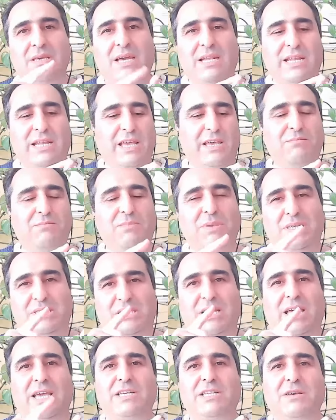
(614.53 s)
Yani e,
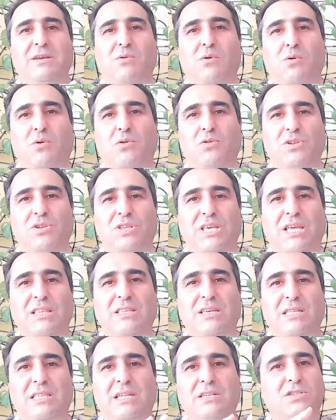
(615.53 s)
mesela Ekrem İmamoğlu'nun
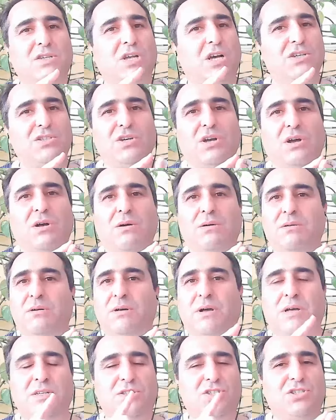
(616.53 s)
yendikleri sadece
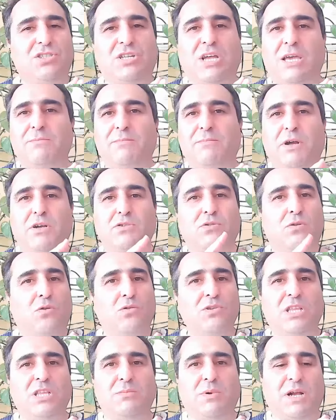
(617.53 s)
Tayyip Erdoğan
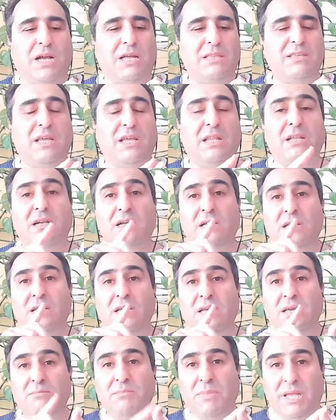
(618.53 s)
17 bakan değil.
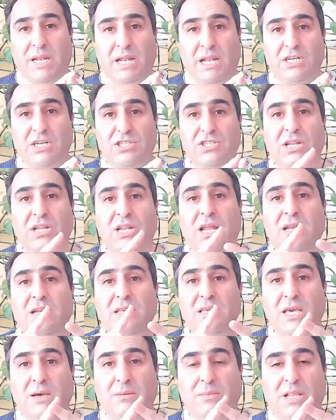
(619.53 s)
Meral Akşener,
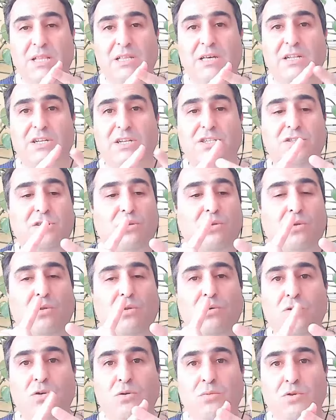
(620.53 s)
Kemal
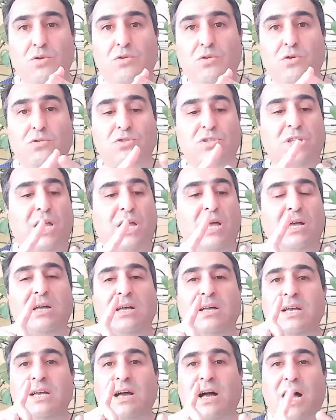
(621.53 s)
Kılıçdaroğlu, Ümit
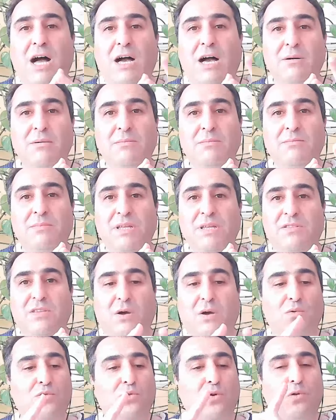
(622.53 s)
Özdağ, Ahmet
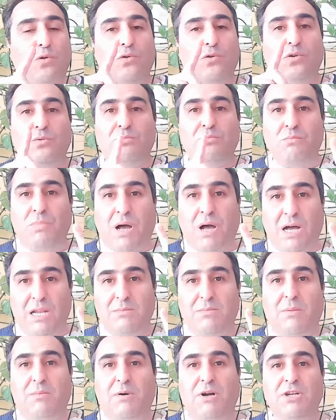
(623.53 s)
Davutoğlu,
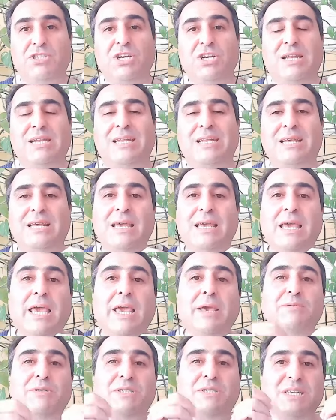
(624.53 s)
Ali Babacan
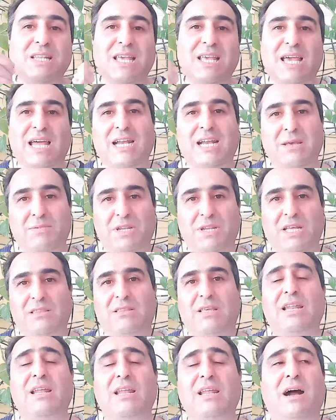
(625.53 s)
hepsini yerle bir
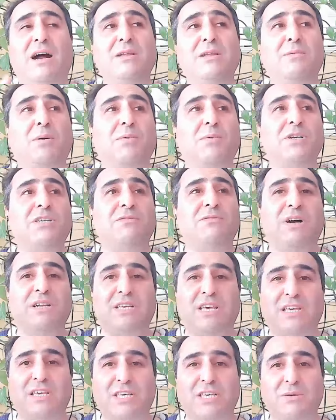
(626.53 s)
etti. Hele Ali Babacan
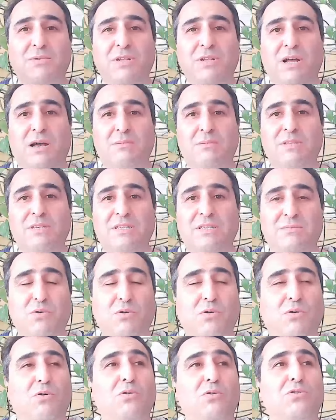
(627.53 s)
var ki kibir abidesi
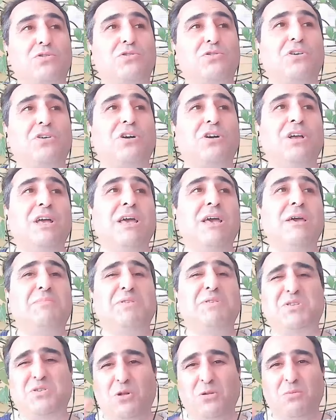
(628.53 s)
böyle konuşuyor.
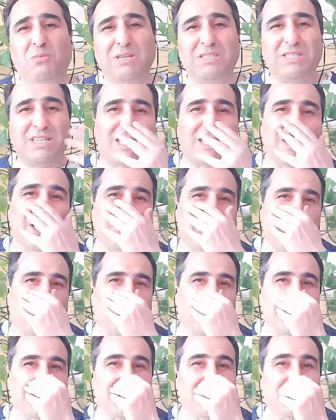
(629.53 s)
Biz olmasak şey
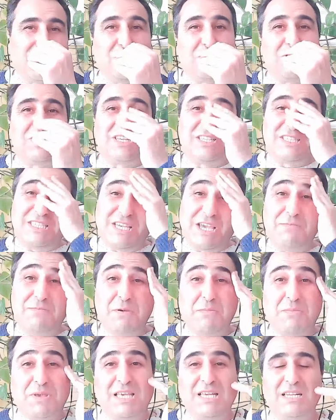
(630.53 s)
yapamazdı. Göreceğiz
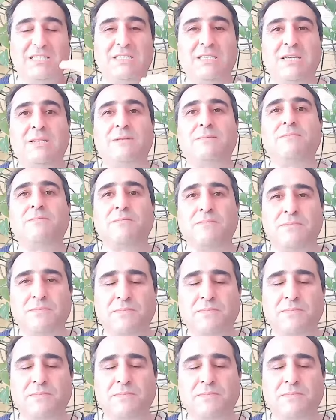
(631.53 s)
CHP bir girsin.